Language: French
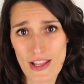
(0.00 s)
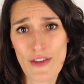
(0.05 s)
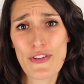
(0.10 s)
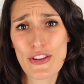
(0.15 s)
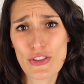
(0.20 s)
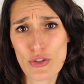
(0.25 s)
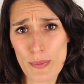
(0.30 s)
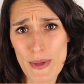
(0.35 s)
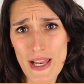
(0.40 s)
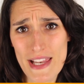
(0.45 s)
T'as
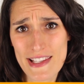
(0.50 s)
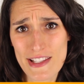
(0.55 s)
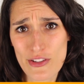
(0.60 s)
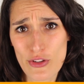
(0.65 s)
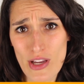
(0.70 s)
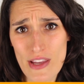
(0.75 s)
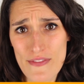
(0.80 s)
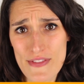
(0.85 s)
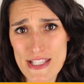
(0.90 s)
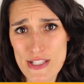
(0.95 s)
fait ton planning
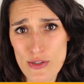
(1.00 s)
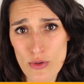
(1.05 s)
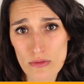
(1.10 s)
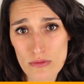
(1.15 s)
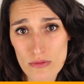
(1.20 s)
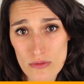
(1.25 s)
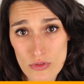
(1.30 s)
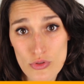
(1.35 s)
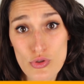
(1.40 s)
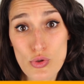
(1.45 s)
de
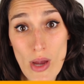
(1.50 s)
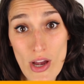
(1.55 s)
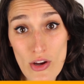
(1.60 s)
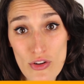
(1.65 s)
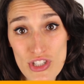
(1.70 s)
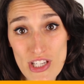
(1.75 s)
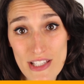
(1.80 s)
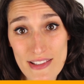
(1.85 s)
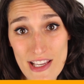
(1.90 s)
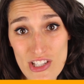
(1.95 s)
révision Tu as
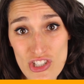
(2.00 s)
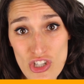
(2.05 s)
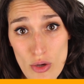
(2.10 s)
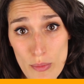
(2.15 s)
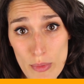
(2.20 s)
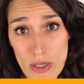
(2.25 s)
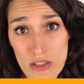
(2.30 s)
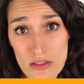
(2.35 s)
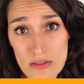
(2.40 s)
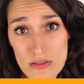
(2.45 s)
rangé ta
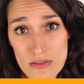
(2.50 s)
chambre